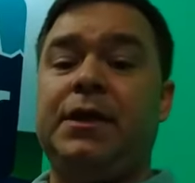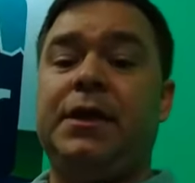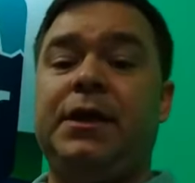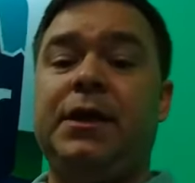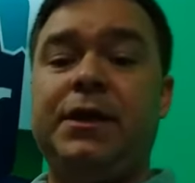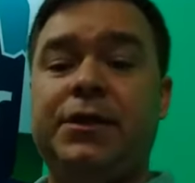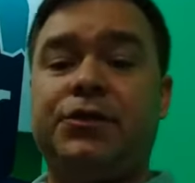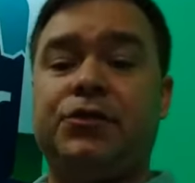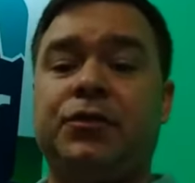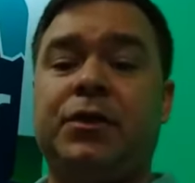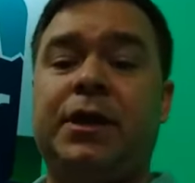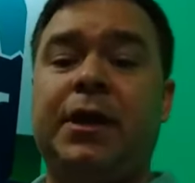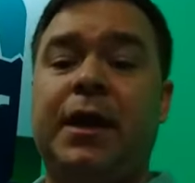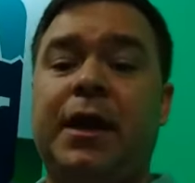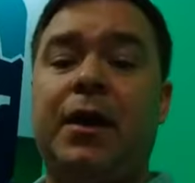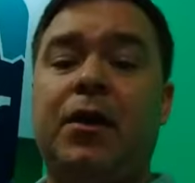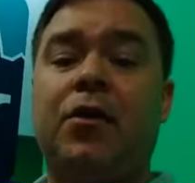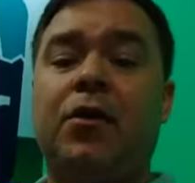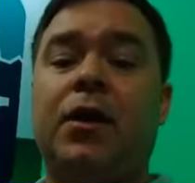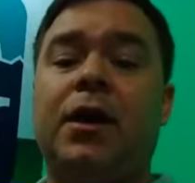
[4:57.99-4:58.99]
isso
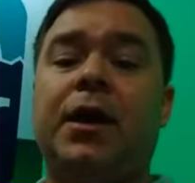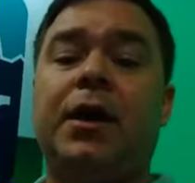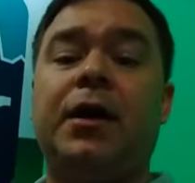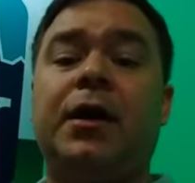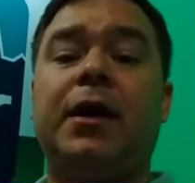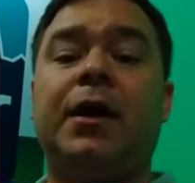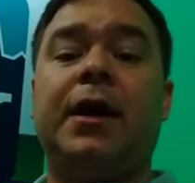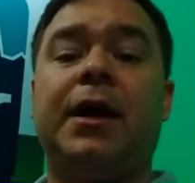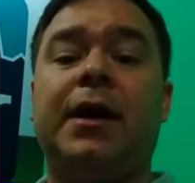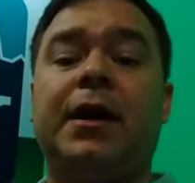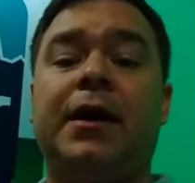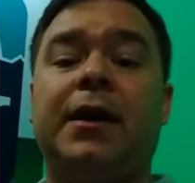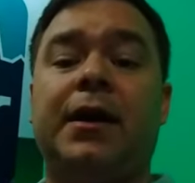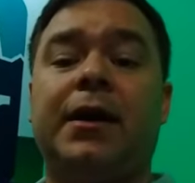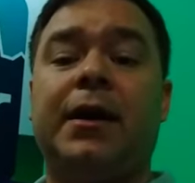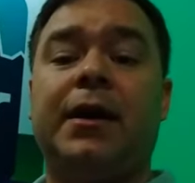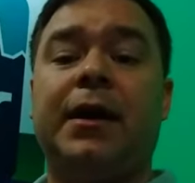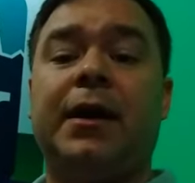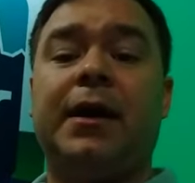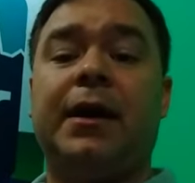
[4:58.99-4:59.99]
que é a,
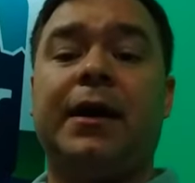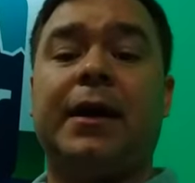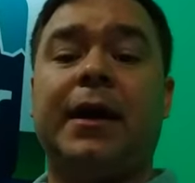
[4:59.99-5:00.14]
a,